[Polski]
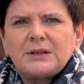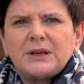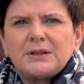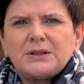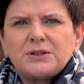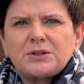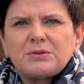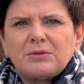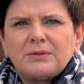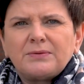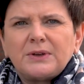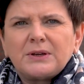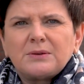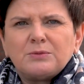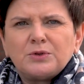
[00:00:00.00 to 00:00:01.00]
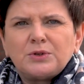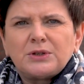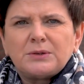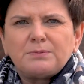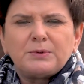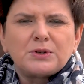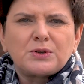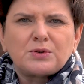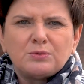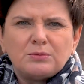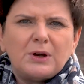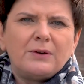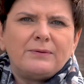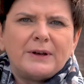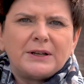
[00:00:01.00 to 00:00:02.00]
kiedy człowiek musi
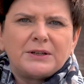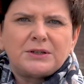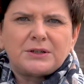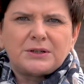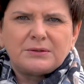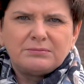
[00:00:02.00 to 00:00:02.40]
podsumować